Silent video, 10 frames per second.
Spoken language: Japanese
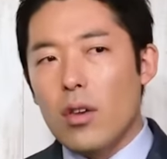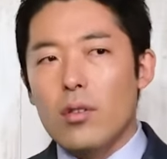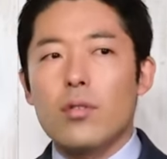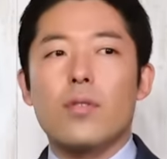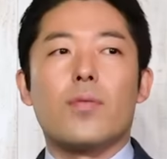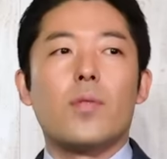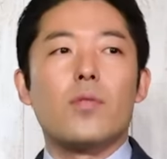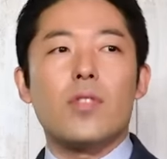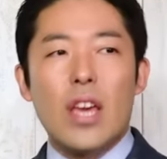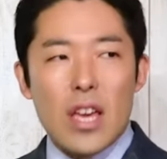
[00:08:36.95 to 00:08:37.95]
いうふ
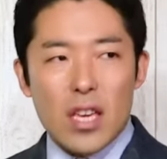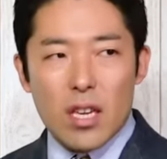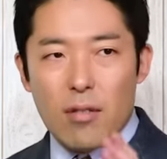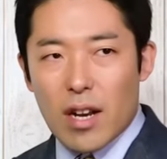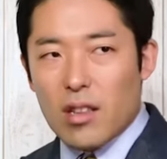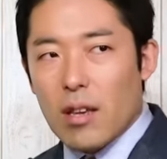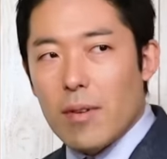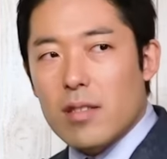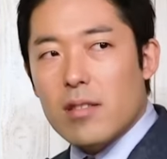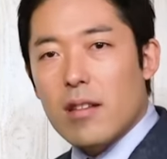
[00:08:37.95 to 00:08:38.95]
うに言われてい
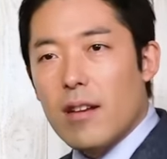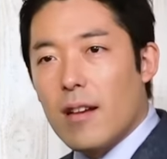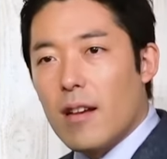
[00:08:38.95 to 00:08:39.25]
ます